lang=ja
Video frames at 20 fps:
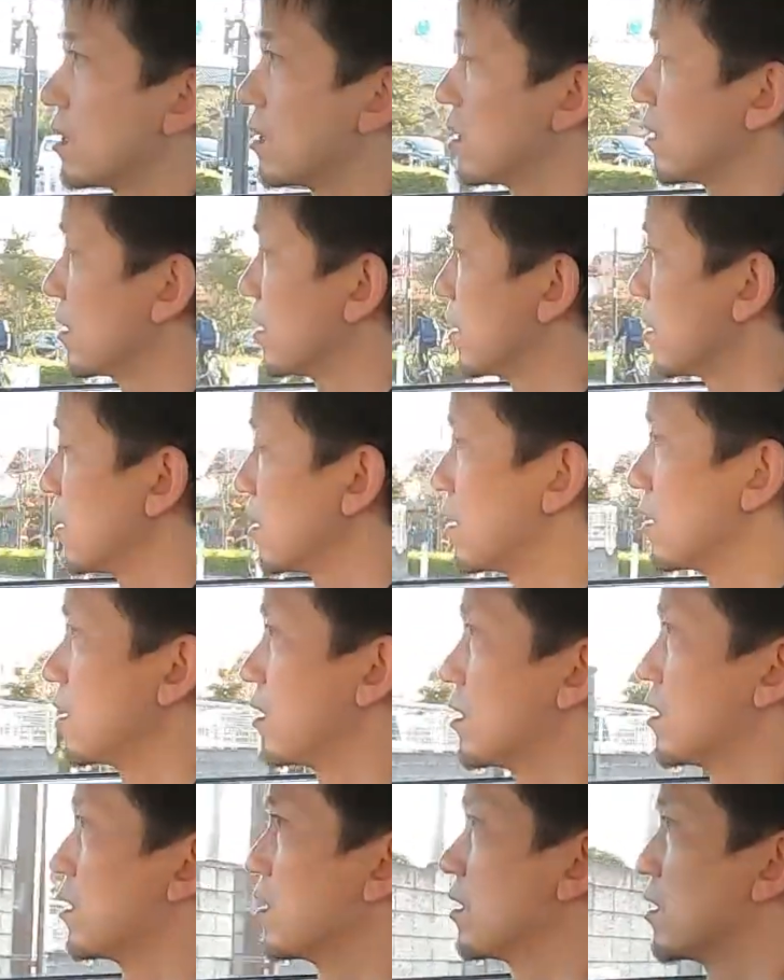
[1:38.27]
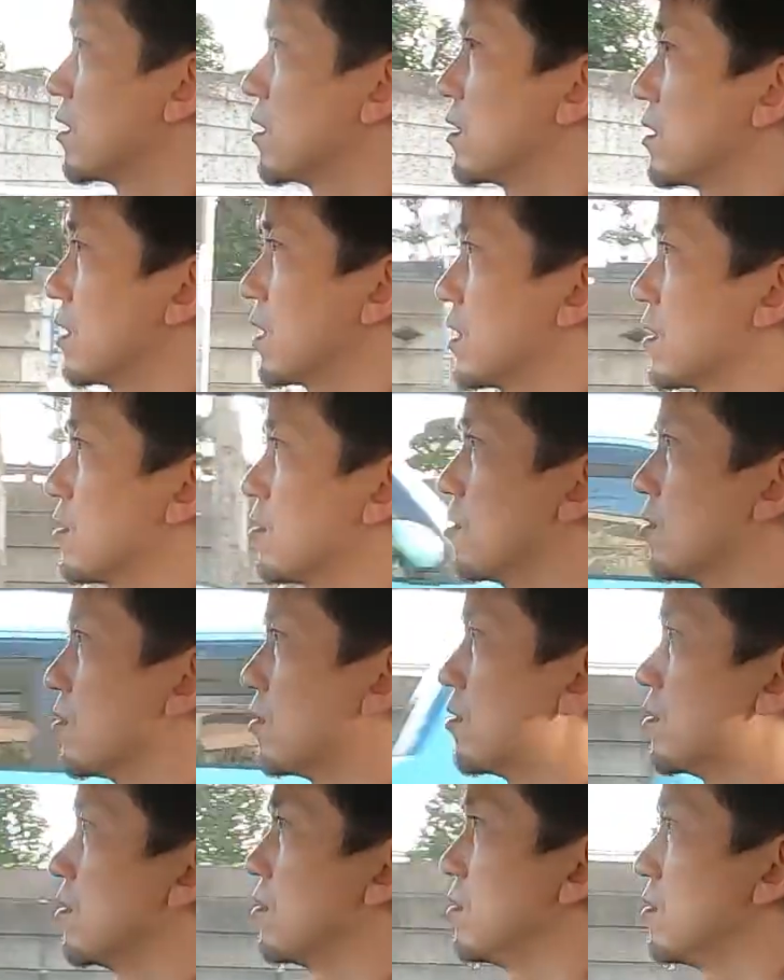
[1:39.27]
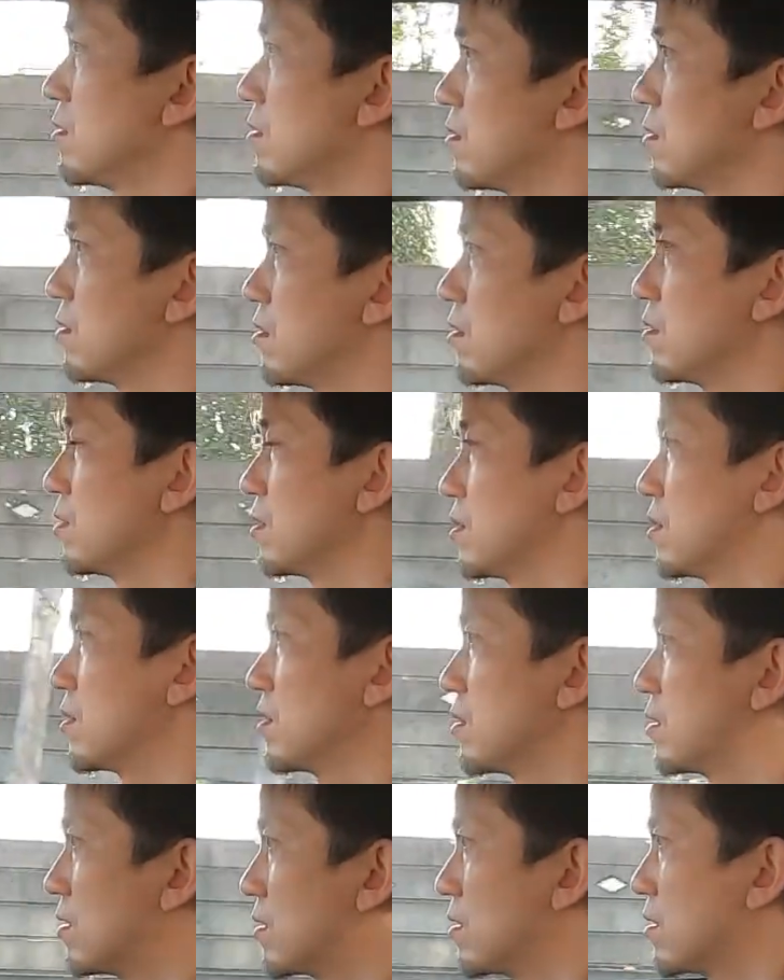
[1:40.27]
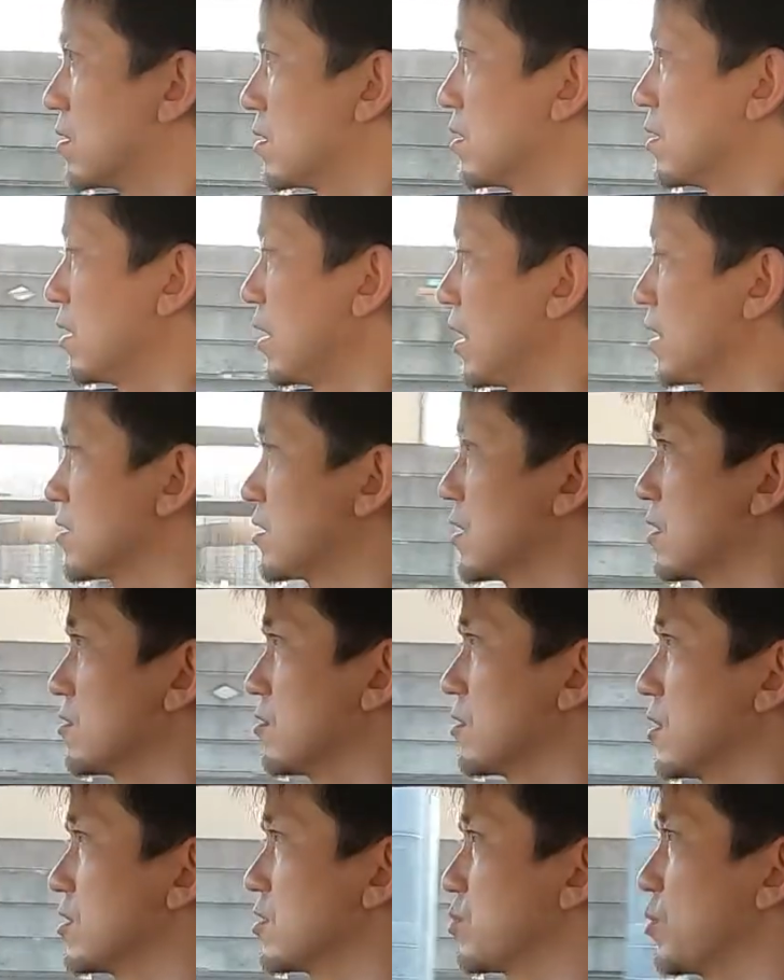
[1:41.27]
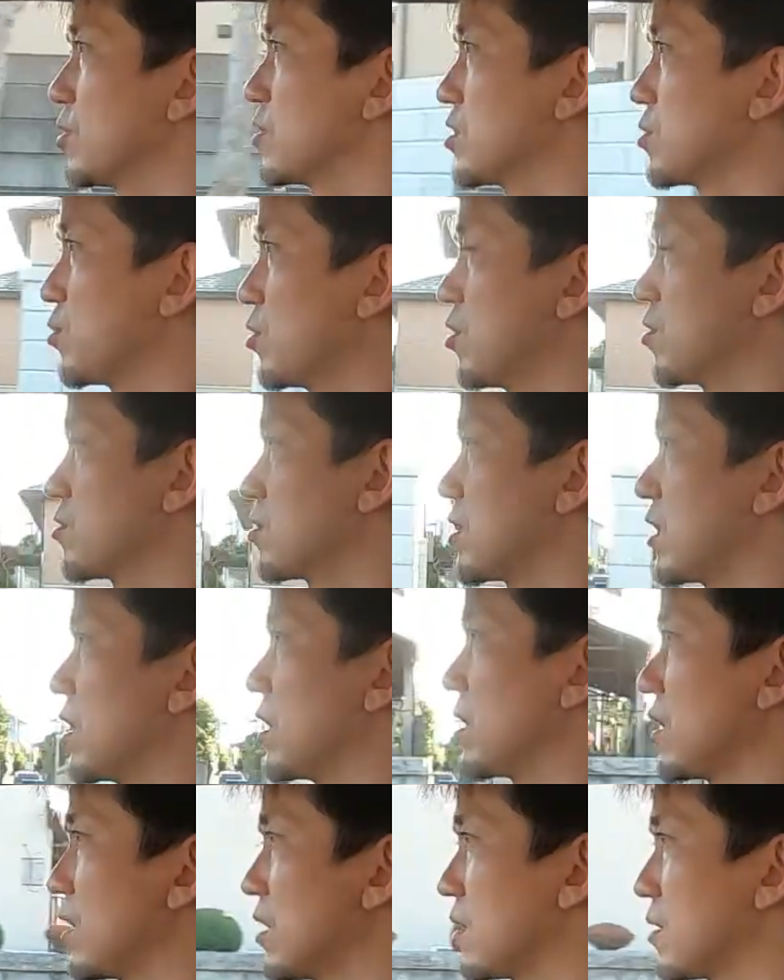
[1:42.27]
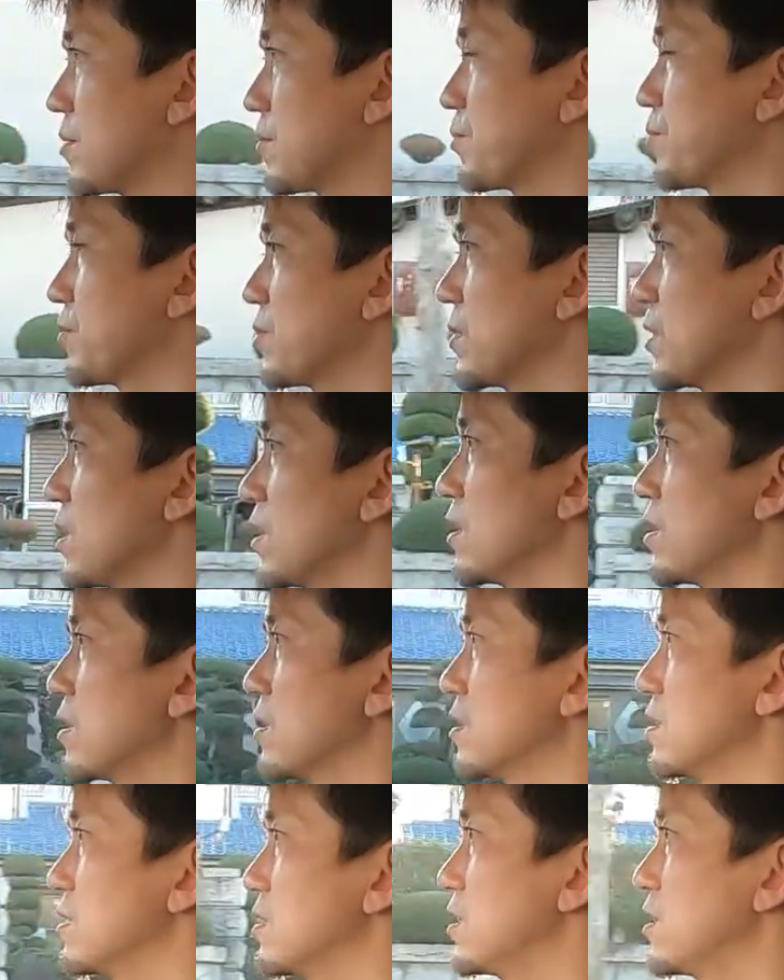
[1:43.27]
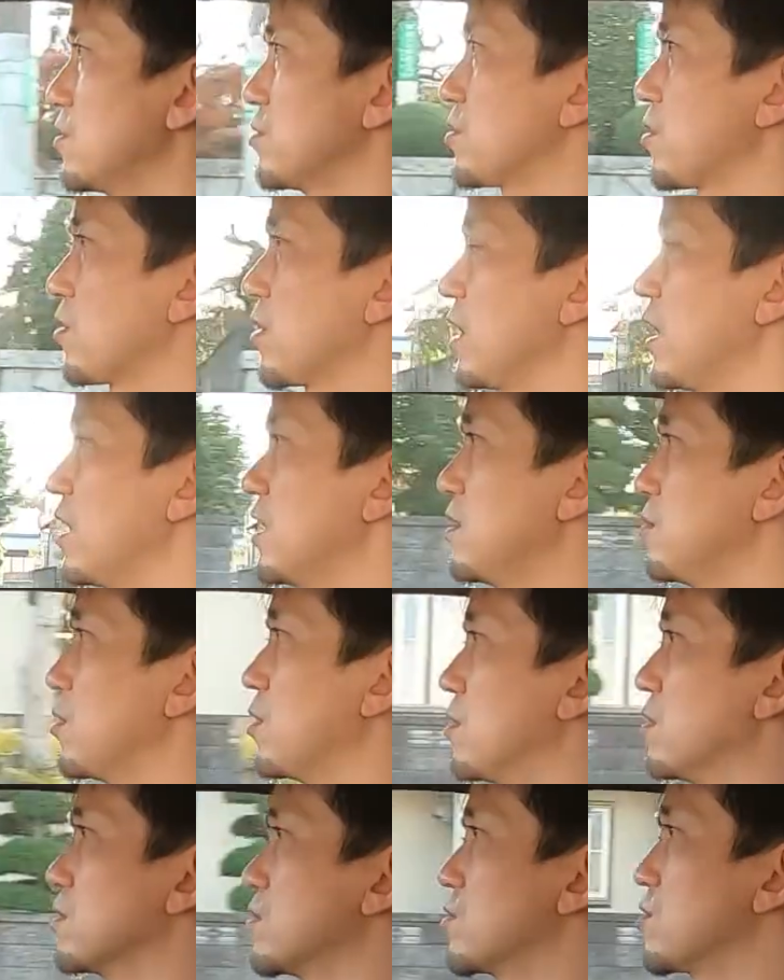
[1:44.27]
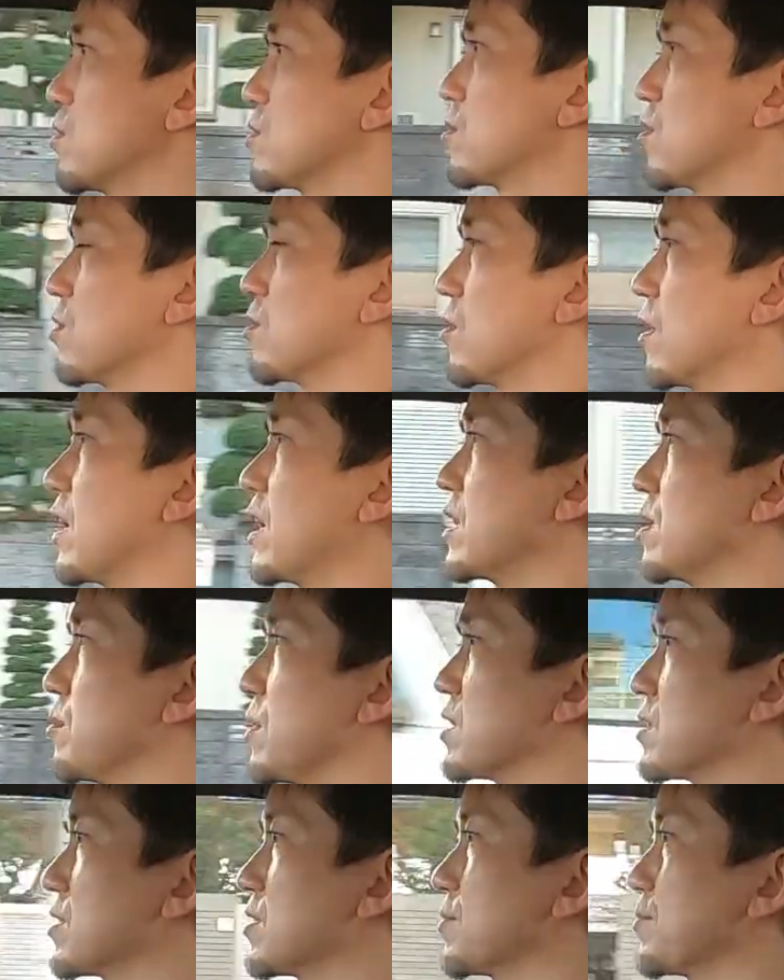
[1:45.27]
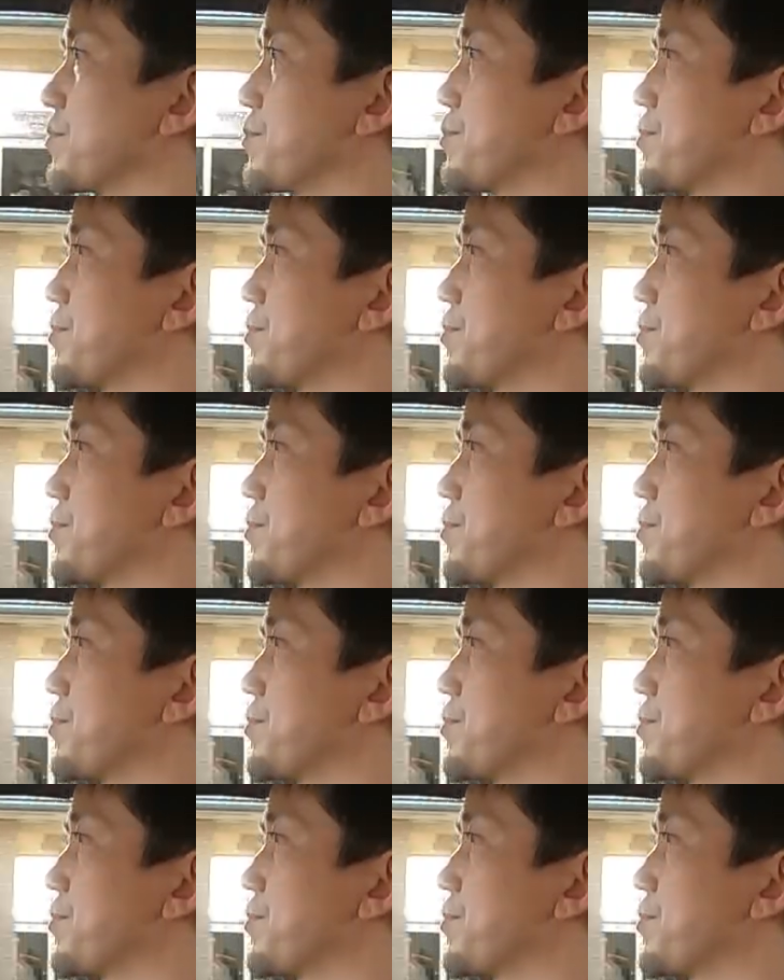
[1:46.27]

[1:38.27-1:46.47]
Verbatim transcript: 結構アクセルのレスポンスも良くて、シフトの入りもスコスコと入ります。